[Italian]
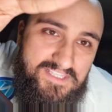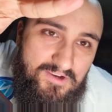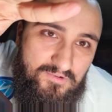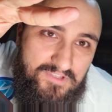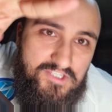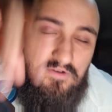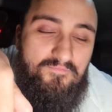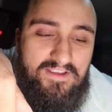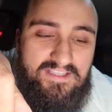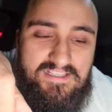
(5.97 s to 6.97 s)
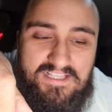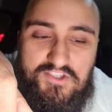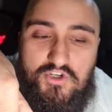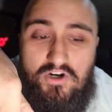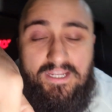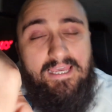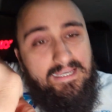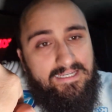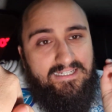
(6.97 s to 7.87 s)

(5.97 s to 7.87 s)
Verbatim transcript: Seconda sconfitta di stagione.